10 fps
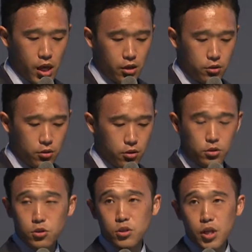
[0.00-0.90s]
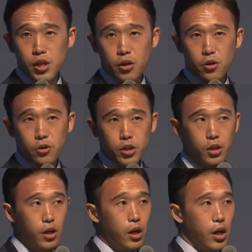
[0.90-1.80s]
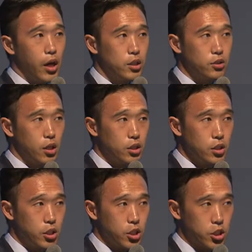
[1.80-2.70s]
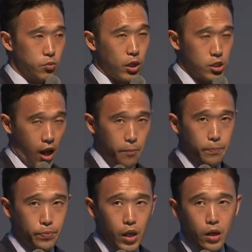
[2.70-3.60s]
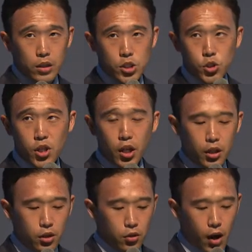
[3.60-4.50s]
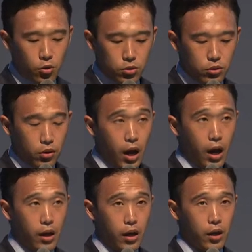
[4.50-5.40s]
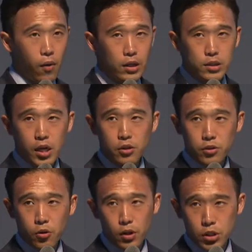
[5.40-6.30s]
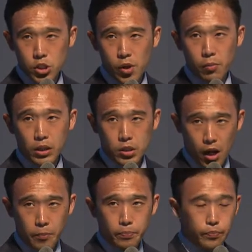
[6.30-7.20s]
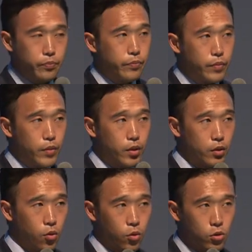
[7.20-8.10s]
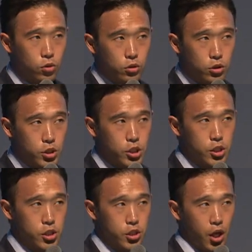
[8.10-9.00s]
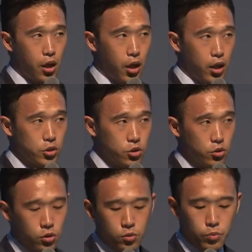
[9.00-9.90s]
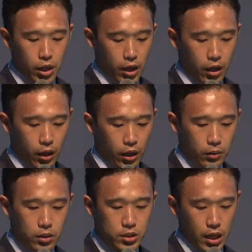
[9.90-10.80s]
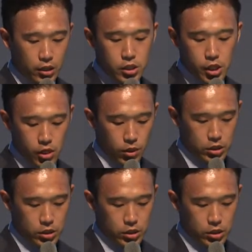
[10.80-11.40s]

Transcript: サイクルと進んでいけるように常に意識しました27年度はほとんどがワンサイクルで終わってしまいましたここを特に意識して授業のデザインしていきまし